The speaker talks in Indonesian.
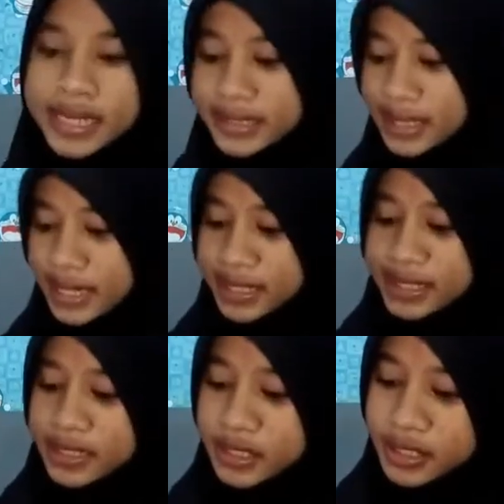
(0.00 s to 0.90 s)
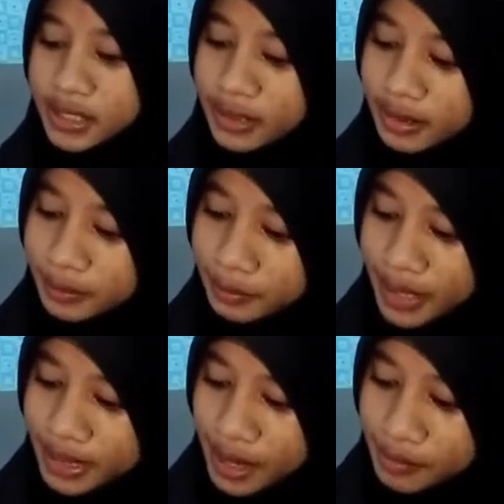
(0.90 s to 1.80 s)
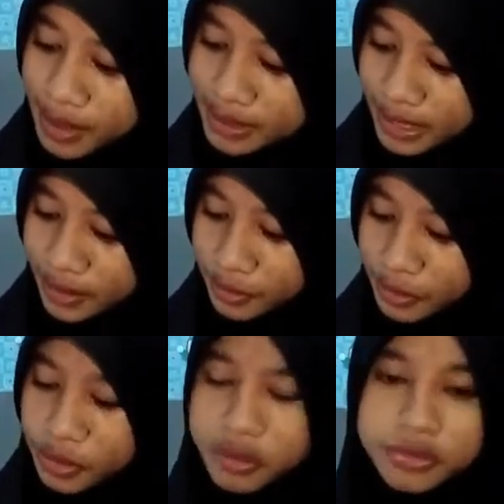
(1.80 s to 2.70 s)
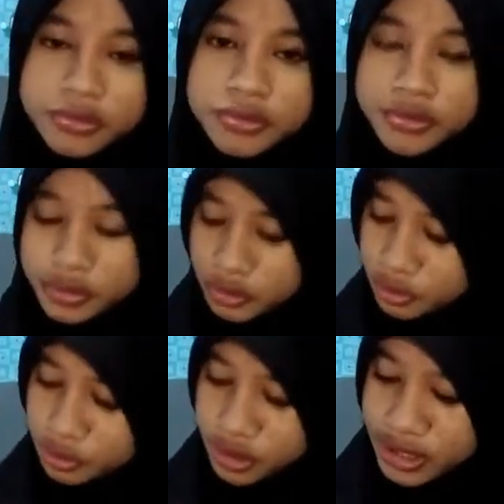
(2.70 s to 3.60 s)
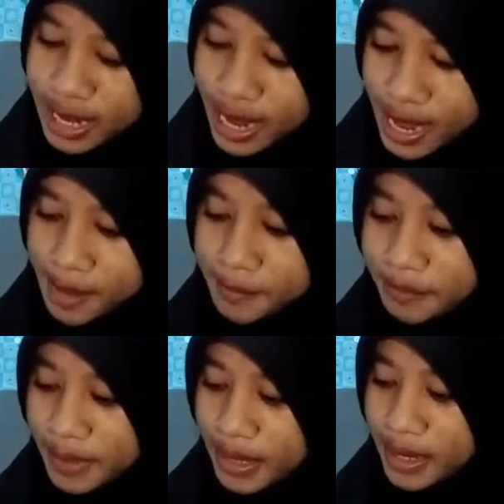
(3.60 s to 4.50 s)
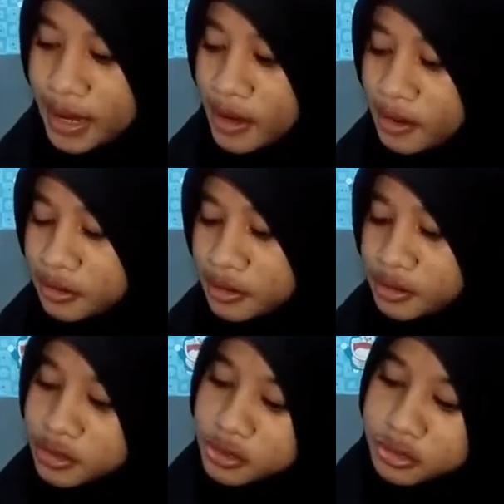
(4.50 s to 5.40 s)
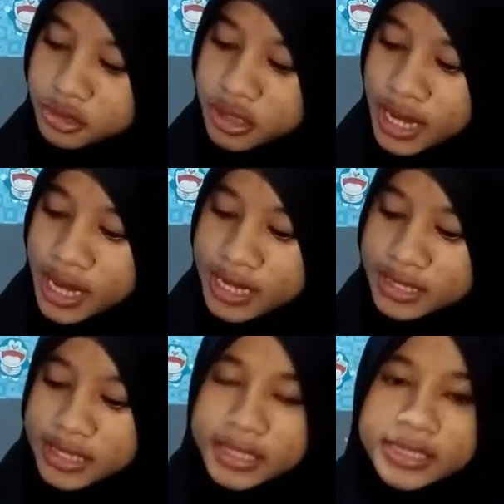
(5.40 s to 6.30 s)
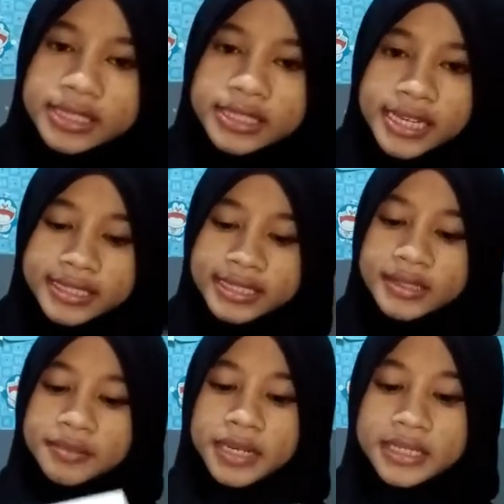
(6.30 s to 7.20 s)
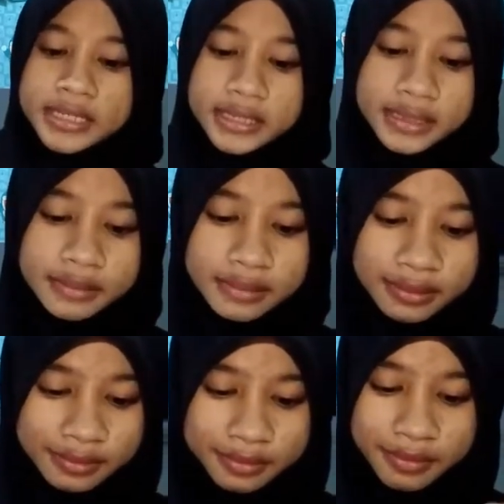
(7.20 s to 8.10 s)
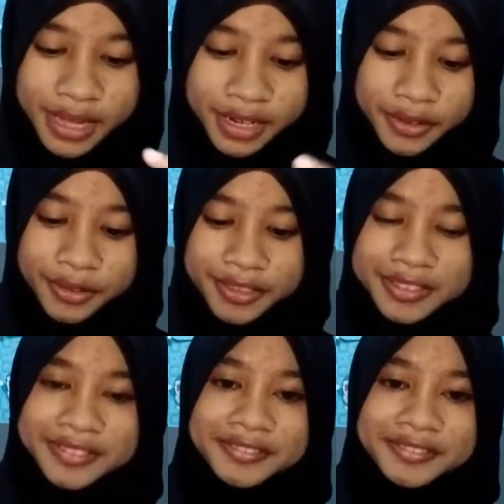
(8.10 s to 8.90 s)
Jadi di sini pertama cari untuk sudut A. Untuk sudut A segitiganya seperti berikut.